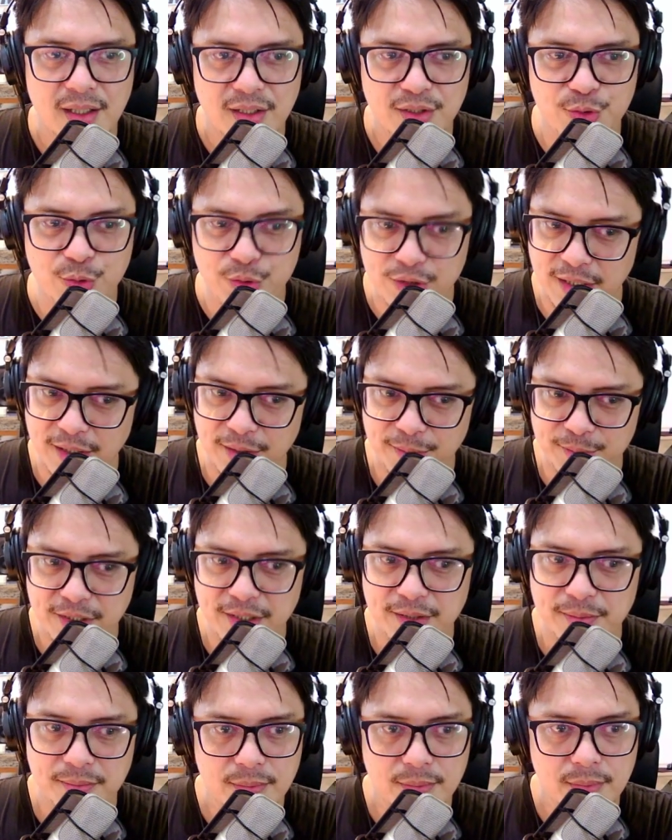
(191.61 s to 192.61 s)
tuh dam
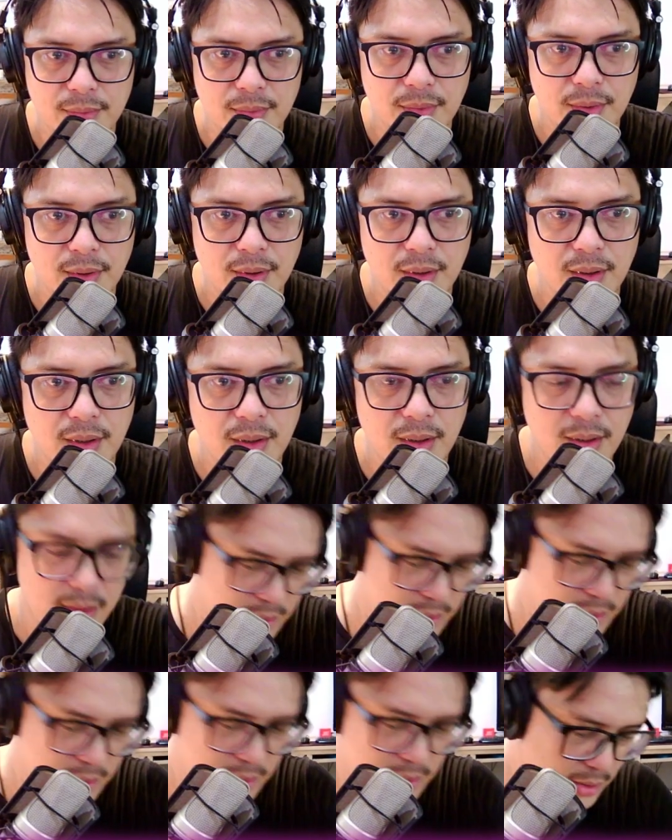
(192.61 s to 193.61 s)
dam
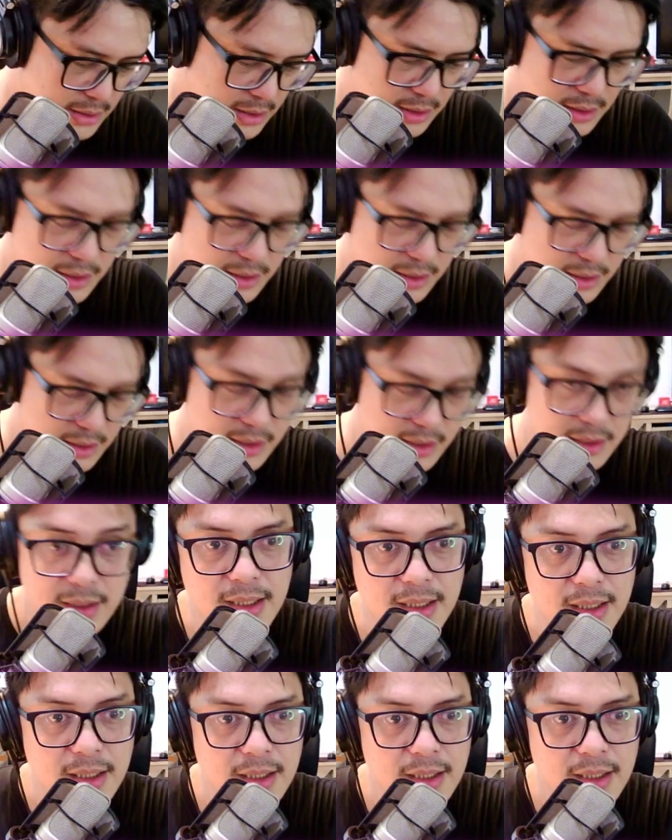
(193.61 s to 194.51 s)
terus kasih delay